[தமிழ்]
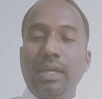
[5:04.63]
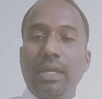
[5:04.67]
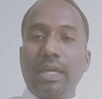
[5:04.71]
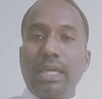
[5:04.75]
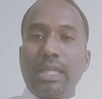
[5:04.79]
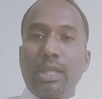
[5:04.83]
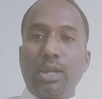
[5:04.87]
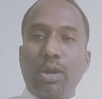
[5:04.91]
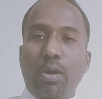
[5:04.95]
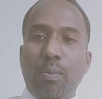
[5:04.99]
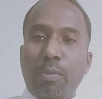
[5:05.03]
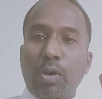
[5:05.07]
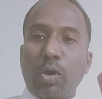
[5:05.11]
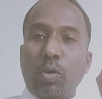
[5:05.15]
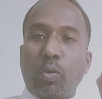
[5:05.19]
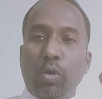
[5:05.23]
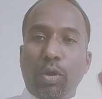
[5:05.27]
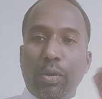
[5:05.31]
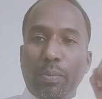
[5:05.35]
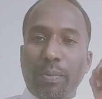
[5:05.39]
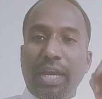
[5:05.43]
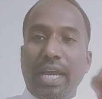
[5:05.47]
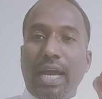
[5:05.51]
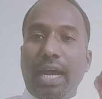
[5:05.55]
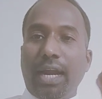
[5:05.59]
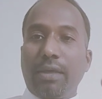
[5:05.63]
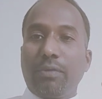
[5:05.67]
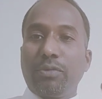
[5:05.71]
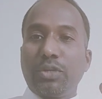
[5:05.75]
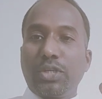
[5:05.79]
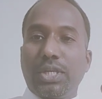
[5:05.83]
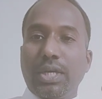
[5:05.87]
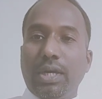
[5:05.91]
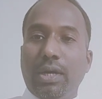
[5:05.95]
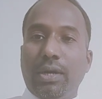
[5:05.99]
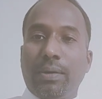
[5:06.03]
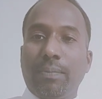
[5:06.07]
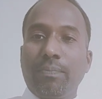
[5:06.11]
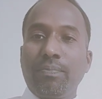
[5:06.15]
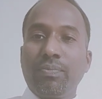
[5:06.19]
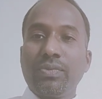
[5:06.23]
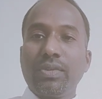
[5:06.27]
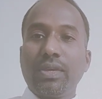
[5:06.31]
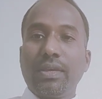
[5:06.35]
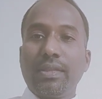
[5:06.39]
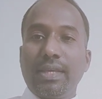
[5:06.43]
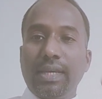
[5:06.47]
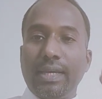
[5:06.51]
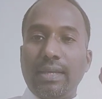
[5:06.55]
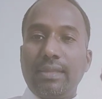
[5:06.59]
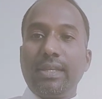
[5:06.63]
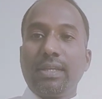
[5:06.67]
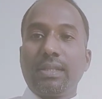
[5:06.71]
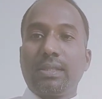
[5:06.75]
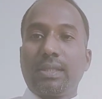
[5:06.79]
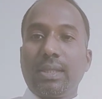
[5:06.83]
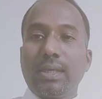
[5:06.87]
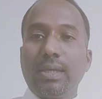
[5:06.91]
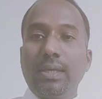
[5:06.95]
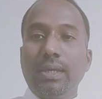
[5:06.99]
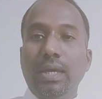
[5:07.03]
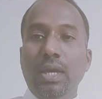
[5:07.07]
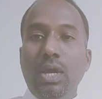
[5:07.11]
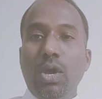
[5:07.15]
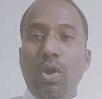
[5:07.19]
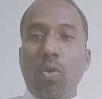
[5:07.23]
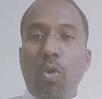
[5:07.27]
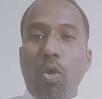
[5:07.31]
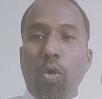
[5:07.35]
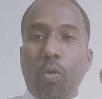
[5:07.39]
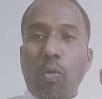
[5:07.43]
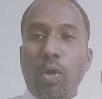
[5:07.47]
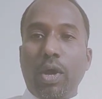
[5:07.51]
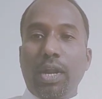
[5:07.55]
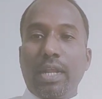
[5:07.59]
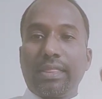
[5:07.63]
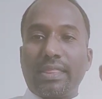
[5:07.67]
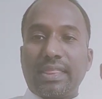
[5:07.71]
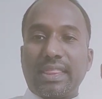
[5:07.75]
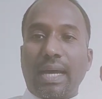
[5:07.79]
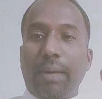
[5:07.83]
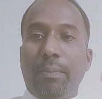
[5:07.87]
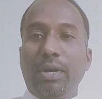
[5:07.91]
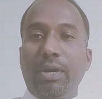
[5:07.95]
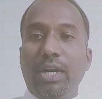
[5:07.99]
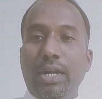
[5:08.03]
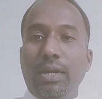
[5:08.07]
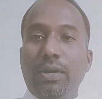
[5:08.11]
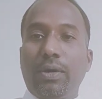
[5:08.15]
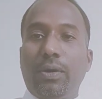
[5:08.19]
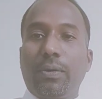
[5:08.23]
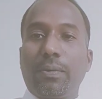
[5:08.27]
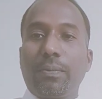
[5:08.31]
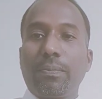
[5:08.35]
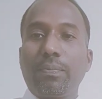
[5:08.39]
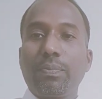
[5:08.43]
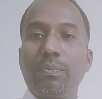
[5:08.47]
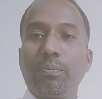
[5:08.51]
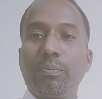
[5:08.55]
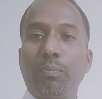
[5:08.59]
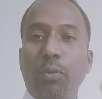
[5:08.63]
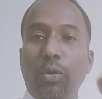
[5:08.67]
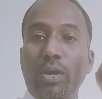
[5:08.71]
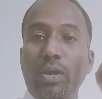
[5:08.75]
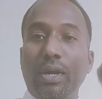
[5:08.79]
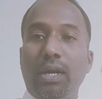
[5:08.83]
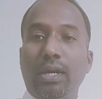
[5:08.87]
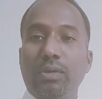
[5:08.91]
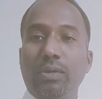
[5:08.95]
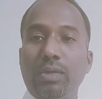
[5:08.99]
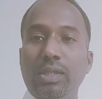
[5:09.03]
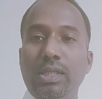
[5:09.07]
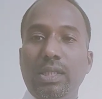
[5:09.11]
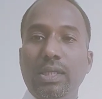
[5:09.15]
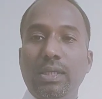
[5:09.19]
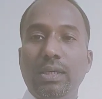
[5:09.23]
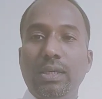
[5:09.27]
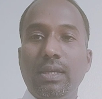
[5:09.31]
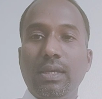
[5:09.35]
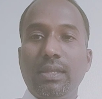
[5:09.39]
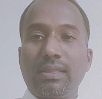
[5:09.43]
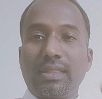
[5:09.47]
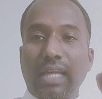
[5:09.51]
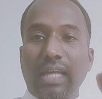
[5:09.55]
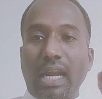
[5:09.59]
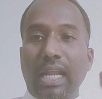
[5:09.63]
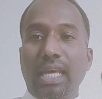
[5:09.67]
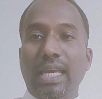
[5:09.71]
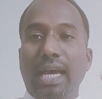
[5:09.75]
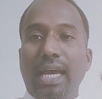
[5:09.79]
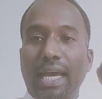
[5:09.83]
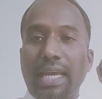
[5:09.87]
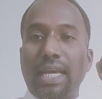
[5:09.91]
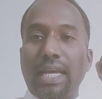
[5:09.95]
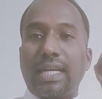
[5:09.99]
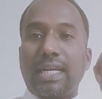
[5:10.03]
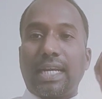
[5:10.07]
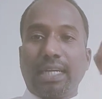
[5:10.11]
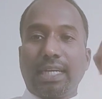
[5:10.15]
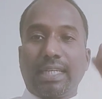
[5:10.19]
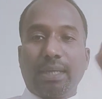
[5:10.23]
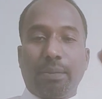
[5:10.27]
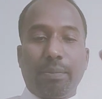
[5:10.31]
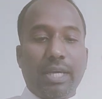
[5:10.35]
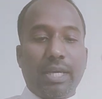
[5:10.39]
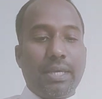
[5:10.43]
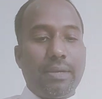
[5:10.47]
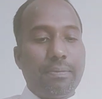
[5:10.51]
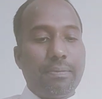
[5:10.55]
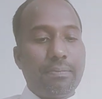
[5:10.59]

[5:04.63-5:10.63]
இது ரொம்ப கொடுமையான விஷயம் இதை எதிர்த்து ஒவ்வொரு தமிழனும் போராடுவது தலையாய கட்டமை